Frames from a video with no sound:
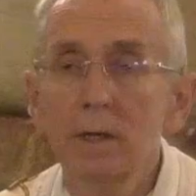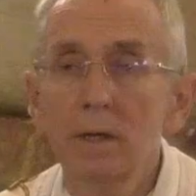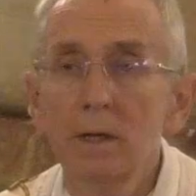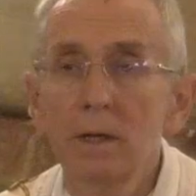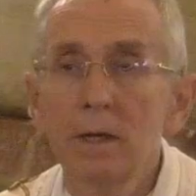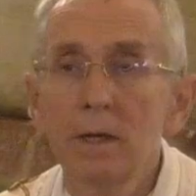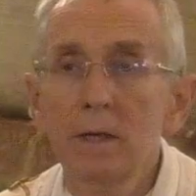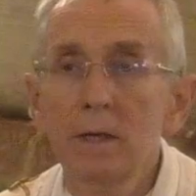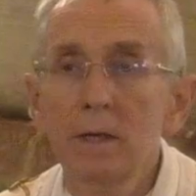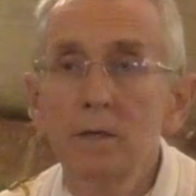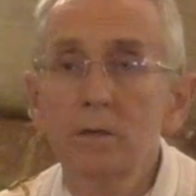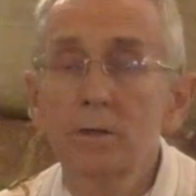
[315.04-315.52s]

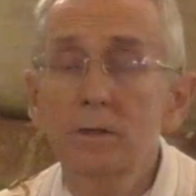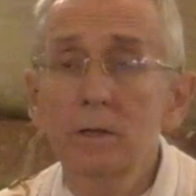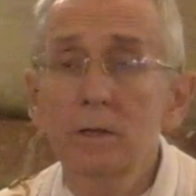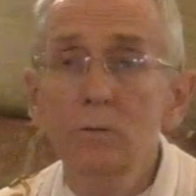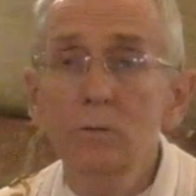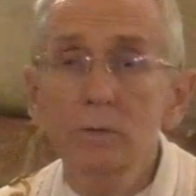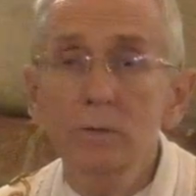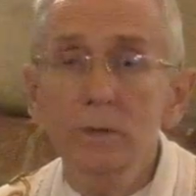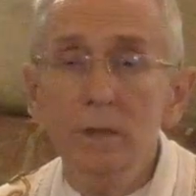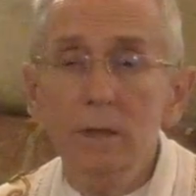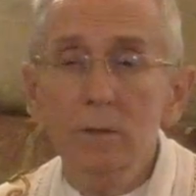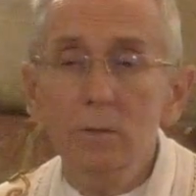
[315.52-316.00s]
S'il
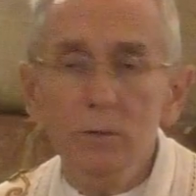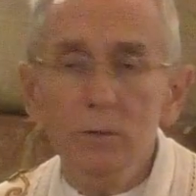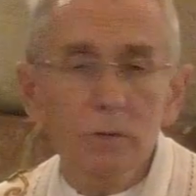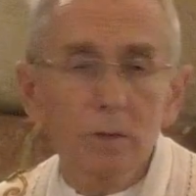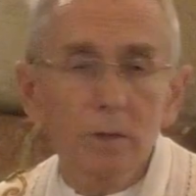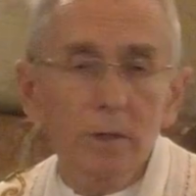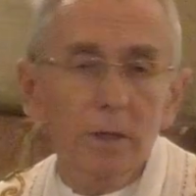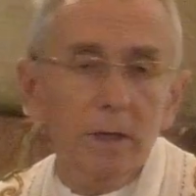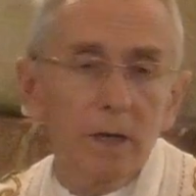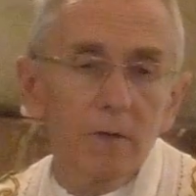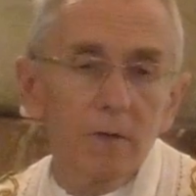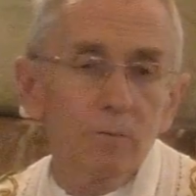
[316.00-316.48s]
nous annonce ce
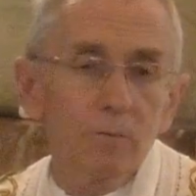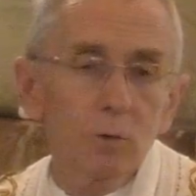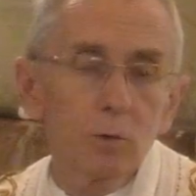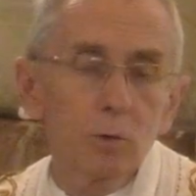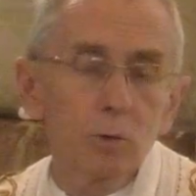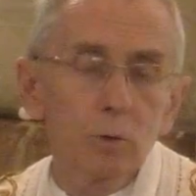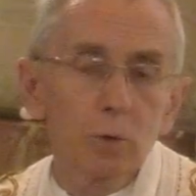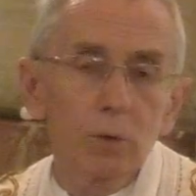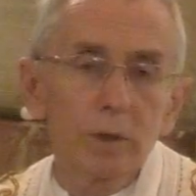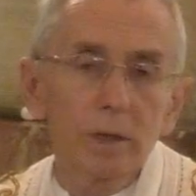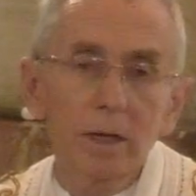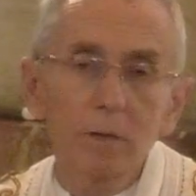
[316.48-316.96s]
qu'il a vu, ce
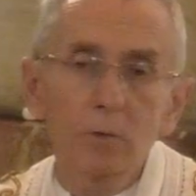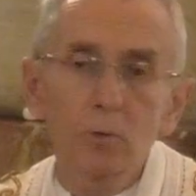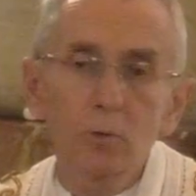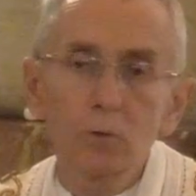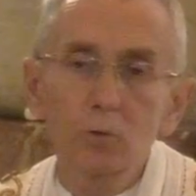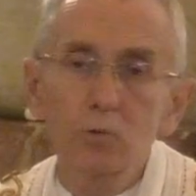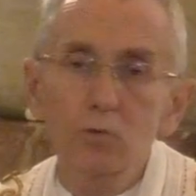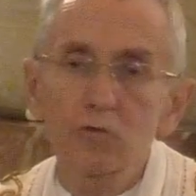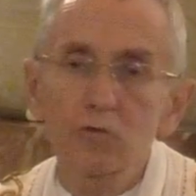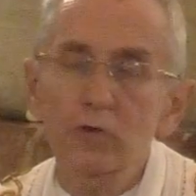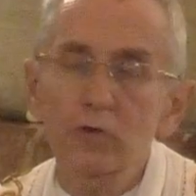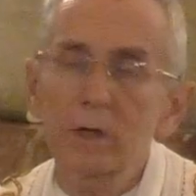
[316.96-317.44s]
qu'il a
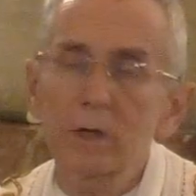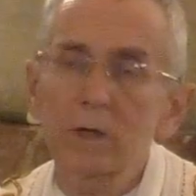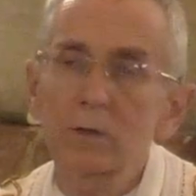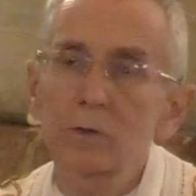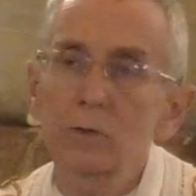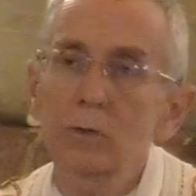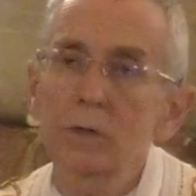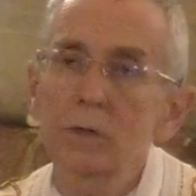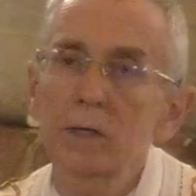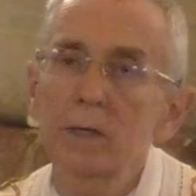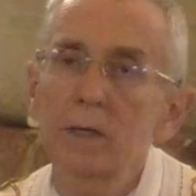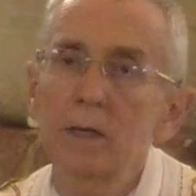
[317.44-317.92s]
touché, ce,
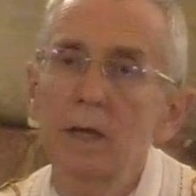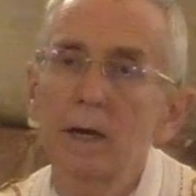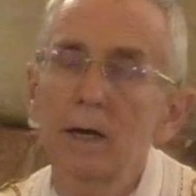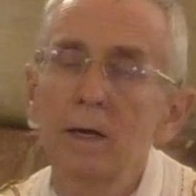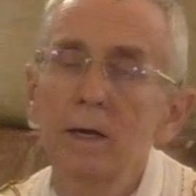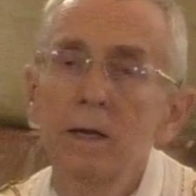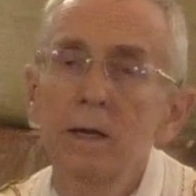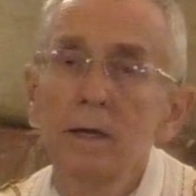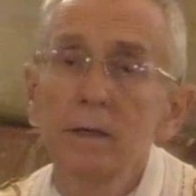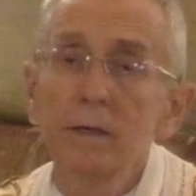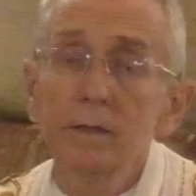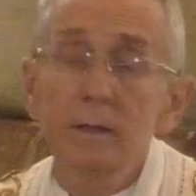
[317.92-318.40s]
a,
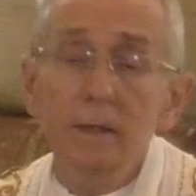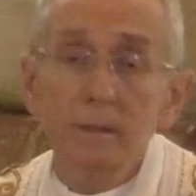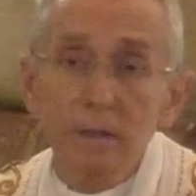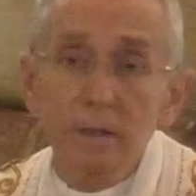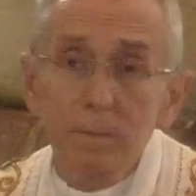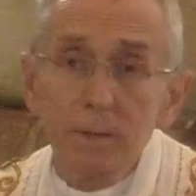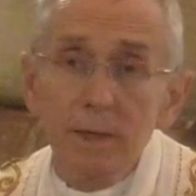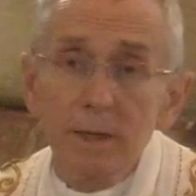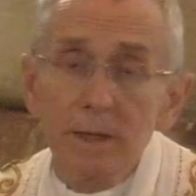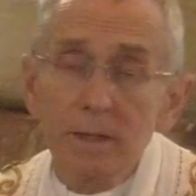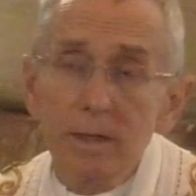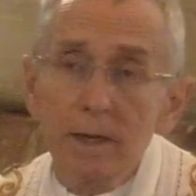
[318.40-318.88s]
qui est
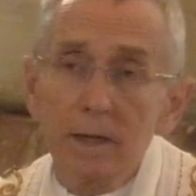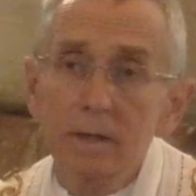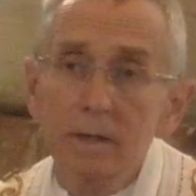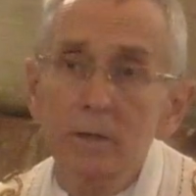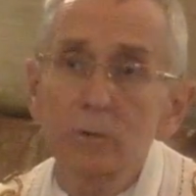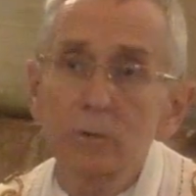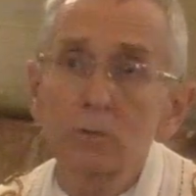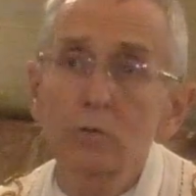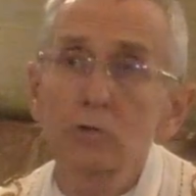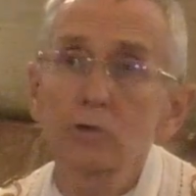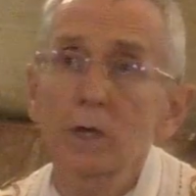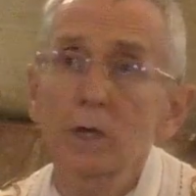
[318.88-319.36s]
immédiat, qui
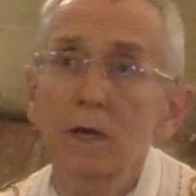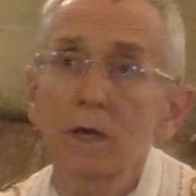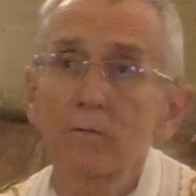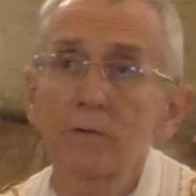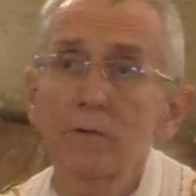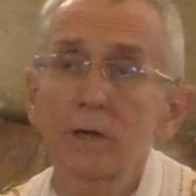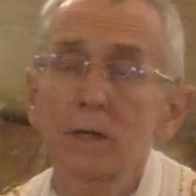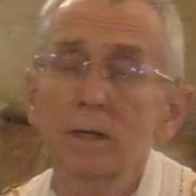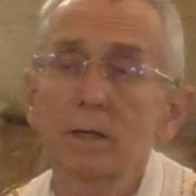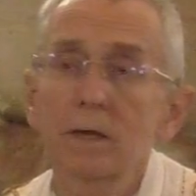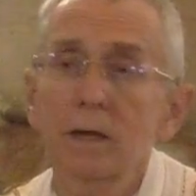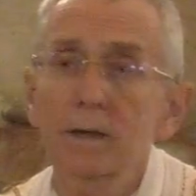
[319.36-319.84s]
touche à la vie
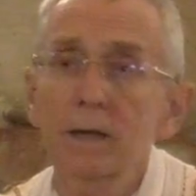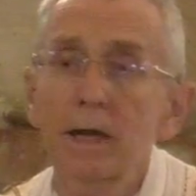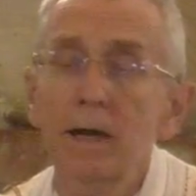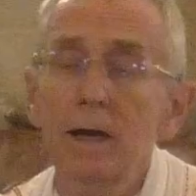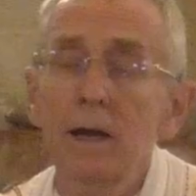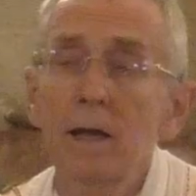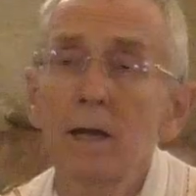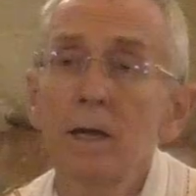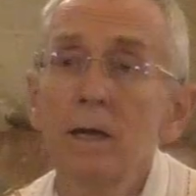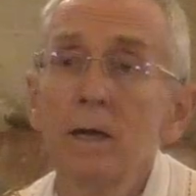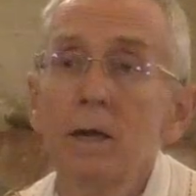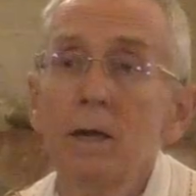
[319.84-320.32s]
éternelle,
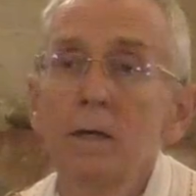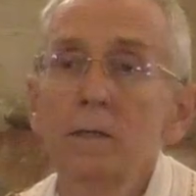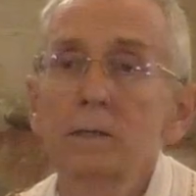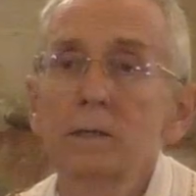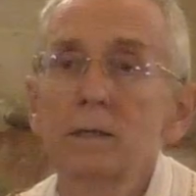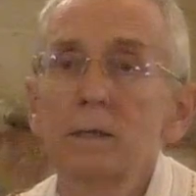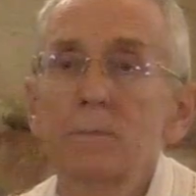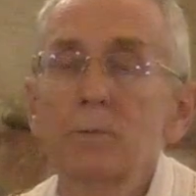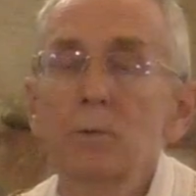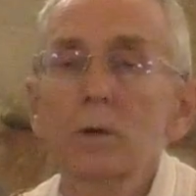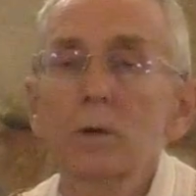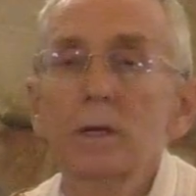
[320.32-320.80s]
c'est
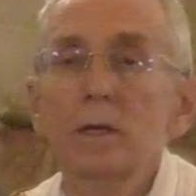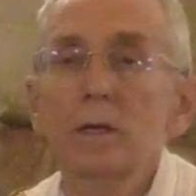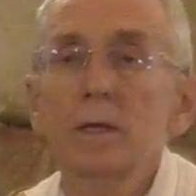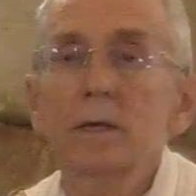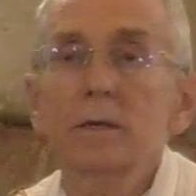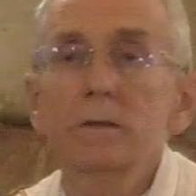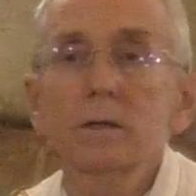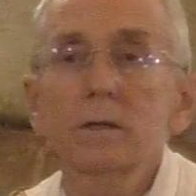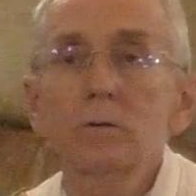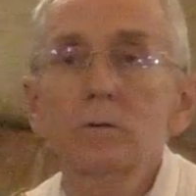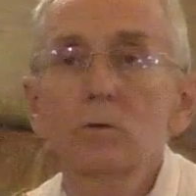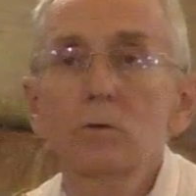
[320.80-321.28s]
pour qu'il y ait
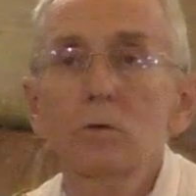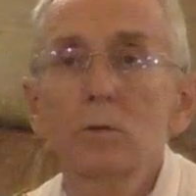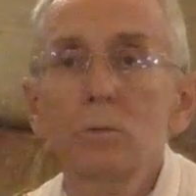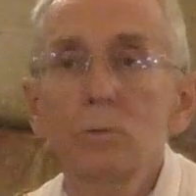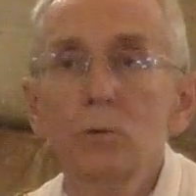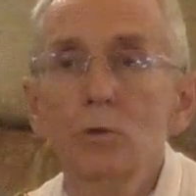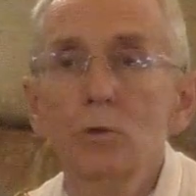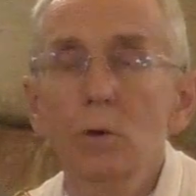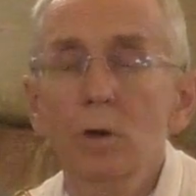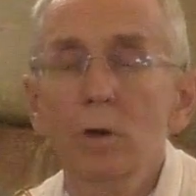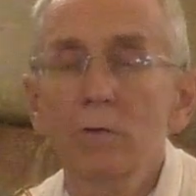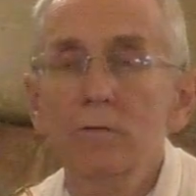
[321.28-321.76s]
cette
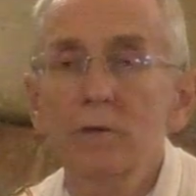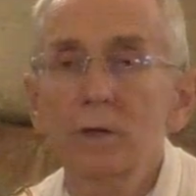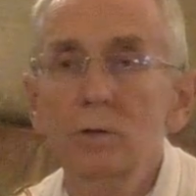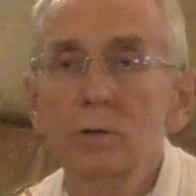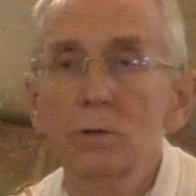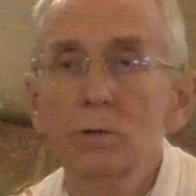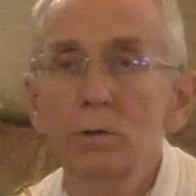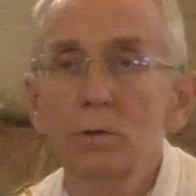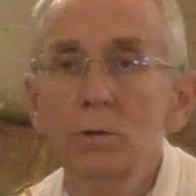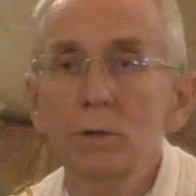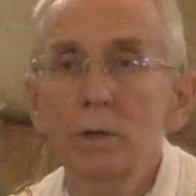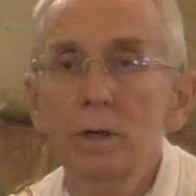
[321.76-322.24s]
communion avec
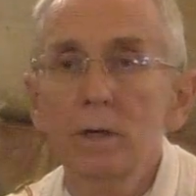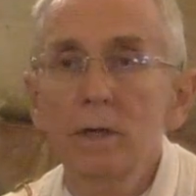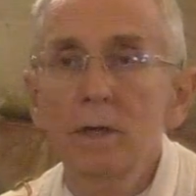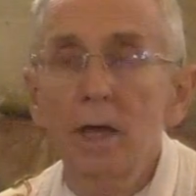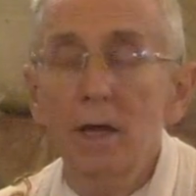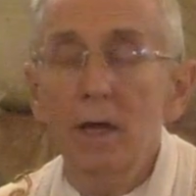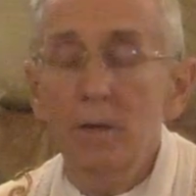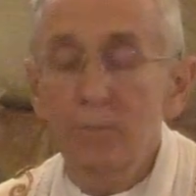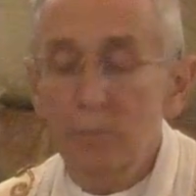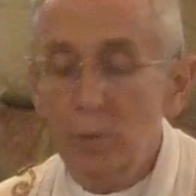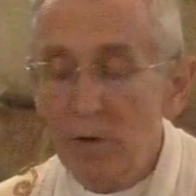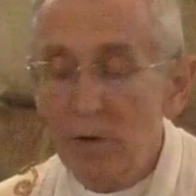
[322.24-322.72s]
Dieu. Et
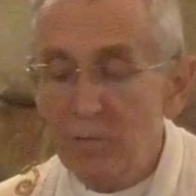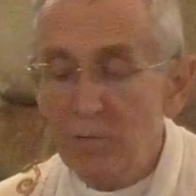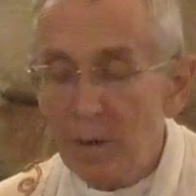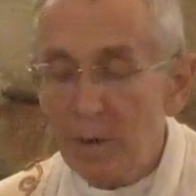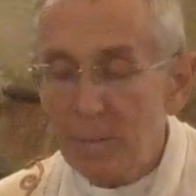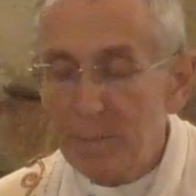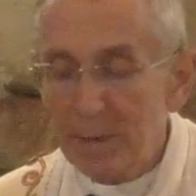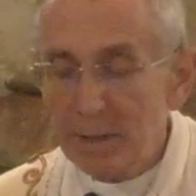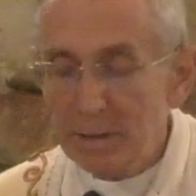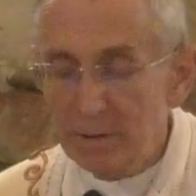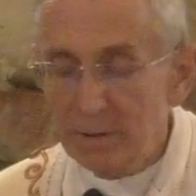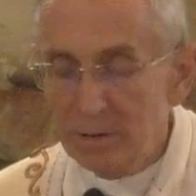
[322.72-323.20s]
il veut la faire
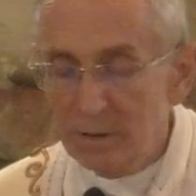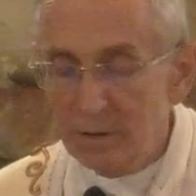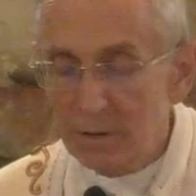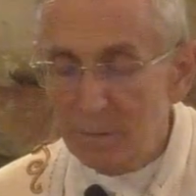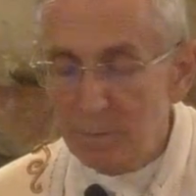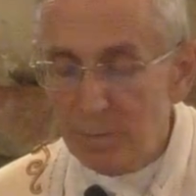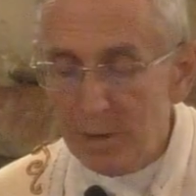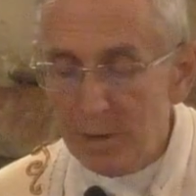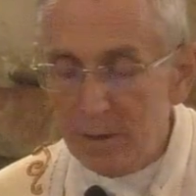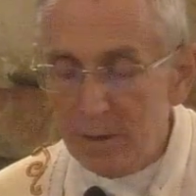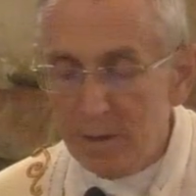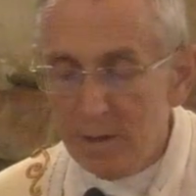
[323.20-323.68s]

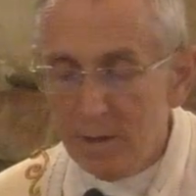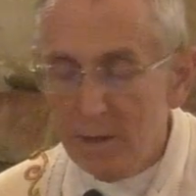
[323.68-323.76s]
participer.